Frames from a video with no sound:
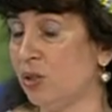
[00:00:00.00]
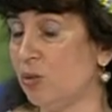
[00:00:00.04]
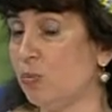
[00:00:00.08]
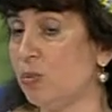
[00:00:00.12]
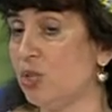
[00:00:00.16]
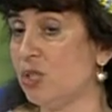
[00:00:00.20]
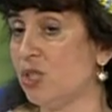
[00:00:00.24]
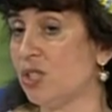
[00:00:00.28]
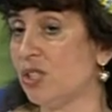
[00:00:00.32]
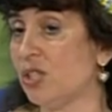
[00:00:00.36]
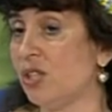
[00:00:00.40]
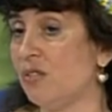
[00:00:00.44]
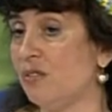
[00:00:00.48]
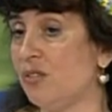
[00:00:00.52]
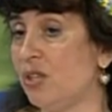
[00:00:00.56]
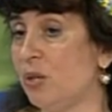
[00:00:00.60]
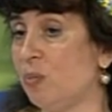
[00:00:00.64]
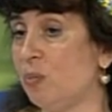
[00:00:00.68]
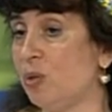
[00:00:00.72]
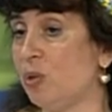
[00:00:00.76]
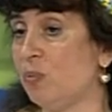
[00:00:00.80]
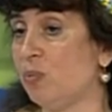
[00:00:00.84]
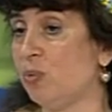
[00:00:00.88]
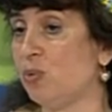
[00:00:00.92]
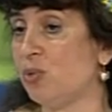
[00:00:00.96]
Ну, мы сейчас
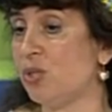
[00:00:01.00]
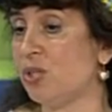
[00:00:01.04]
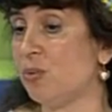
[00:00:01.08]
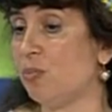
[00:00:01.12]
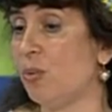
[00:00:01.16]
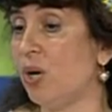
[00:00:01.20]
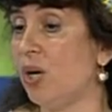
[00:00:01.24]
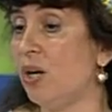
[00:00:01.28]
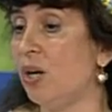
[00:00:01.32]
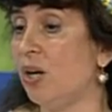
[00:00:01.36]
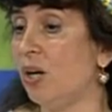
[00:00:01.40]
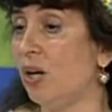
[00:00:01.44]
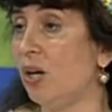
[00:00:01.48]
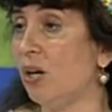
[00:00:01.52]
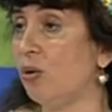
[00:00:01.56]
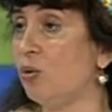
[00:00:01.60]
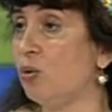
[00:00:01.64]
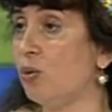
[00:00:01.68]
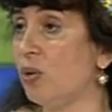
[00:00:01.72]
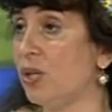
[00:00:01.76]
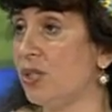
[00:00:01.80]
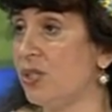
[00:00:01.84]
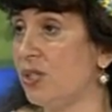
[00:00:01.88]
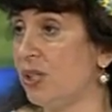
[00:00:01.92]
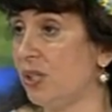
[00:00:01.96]
говорим, допустим, о
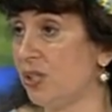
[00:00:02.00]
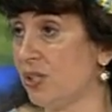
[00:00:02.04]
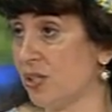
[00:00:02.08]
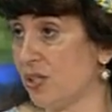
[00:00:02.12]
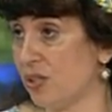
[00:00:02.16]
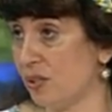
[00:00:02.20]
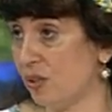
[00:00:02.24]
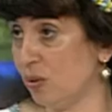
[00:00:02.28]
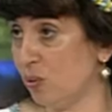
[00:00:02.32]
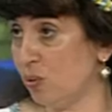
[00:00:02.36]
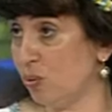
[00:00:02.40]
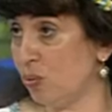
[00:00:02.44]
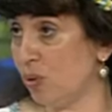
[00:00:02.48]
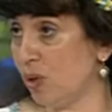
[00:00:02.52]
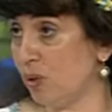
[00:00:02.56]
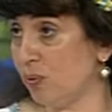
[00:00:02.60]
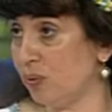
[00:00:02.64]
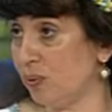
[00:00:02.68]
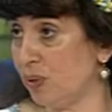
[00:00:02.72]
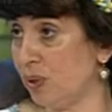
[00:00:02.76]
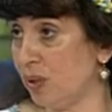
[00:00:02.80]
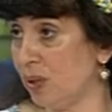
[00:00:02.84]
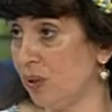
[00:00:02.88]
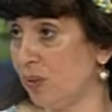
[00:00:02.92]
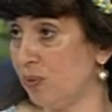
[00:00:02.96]
городе
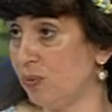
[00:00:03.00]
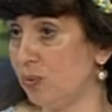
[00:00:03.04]
Красногоровка.